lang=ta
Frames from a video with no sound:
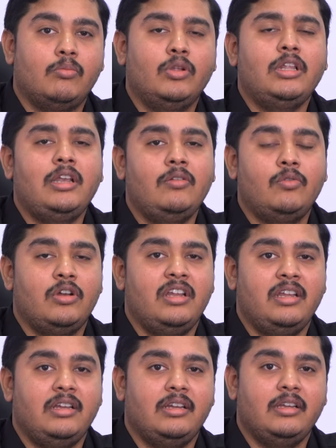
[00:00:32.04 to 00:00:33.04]
முதல் ஒரு
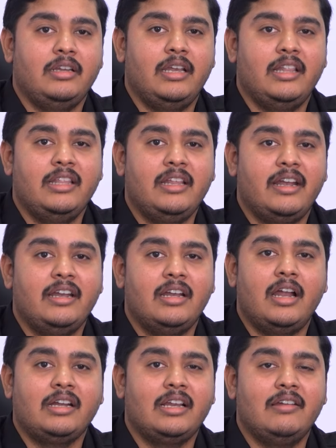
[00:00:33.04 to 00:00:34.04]
இல்லது ரெண்டு
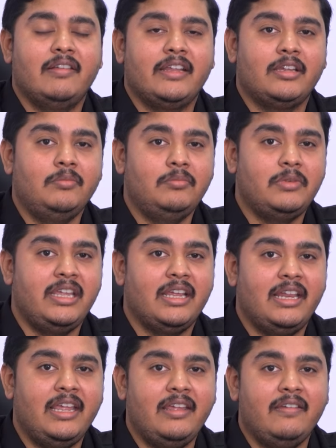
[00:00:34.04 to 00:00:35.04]
நாட்கள் வரைக்கும்
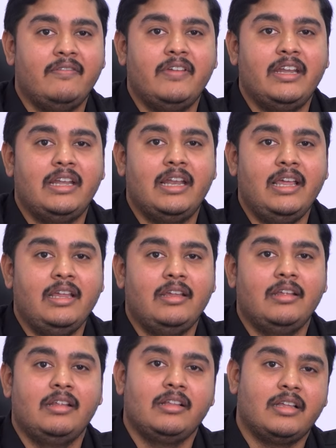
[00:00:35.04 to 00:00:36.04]
நீங்களே வீட்டில்
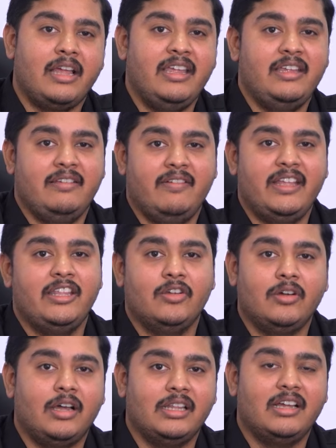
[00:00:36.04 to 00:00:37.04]
கை
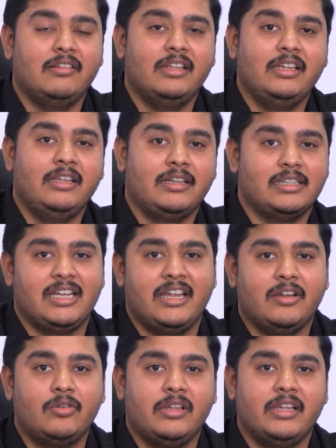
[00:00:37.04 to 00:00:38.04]
வைத்தியம் அதாவது
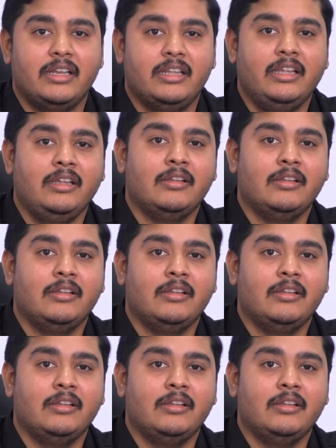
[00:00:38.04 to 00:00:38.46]
கஷாயம் குடிக்கிறது